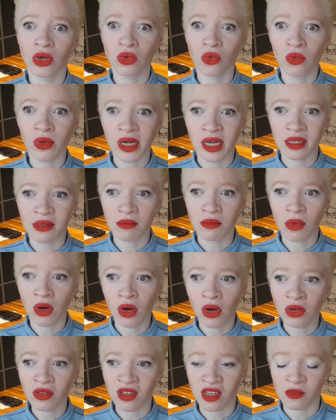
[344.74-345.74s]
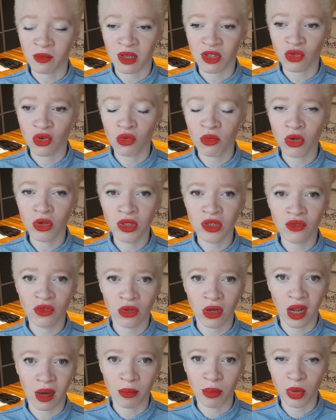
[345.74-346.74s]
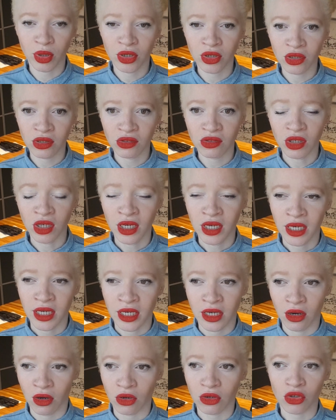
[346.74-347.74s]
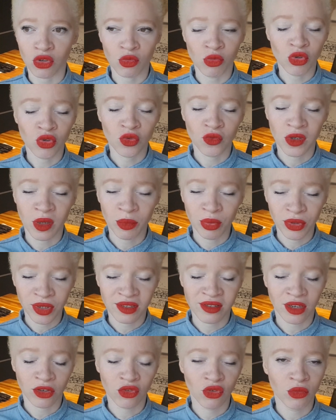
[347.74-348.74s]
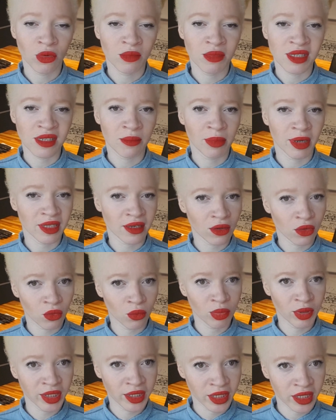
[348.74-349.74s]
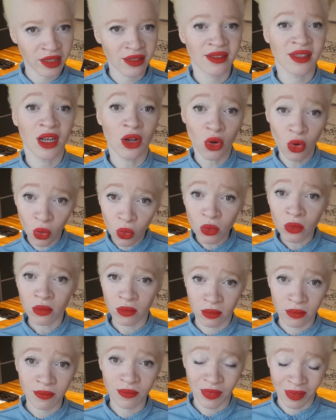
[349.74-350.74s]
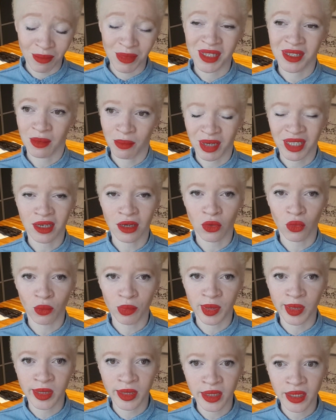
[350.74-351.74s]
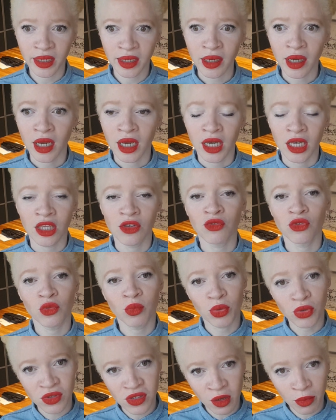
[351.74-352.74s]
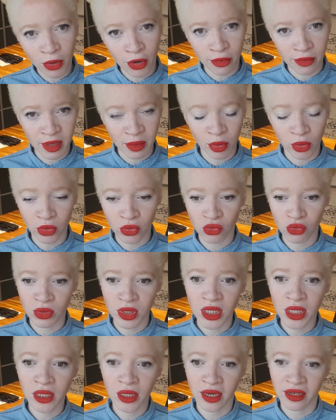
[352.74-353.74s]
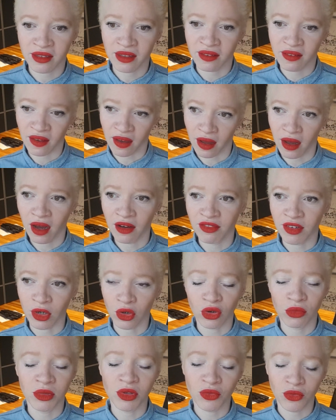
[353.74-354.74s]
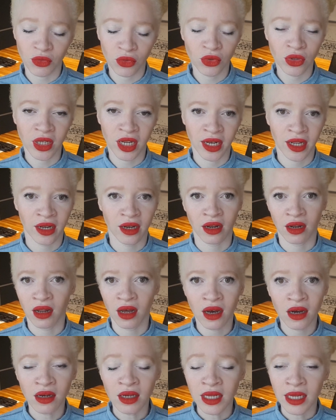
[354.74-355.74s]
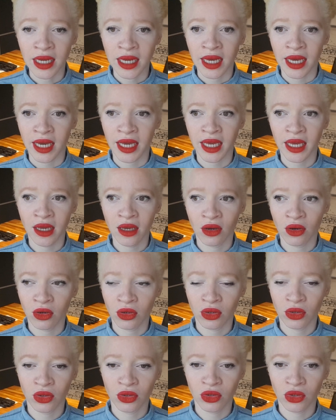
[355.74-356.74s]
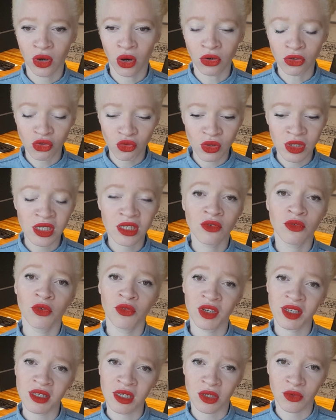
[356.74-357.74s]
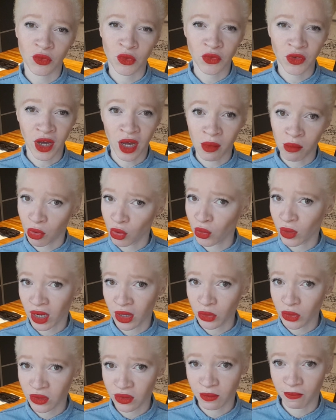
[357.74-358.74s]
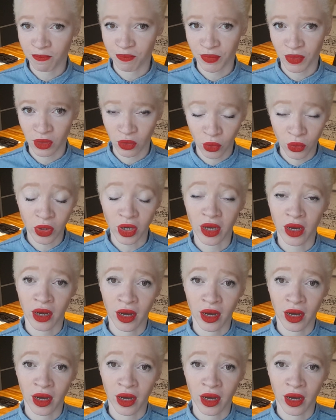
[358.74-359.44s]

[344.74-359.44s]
concrètement, ça se passe comment au niveau de la pose alors, je me souviens plus exactement, mais c'est pas très compliqué, c'est long, mais c'est pas très compliqué. Il faut te poser le premier produit, etc. Enfin, comme il faut, nanana. Et euh, ensuite, ce qu'il faut faire, c'est qu'il faut faire un blowout. Donc,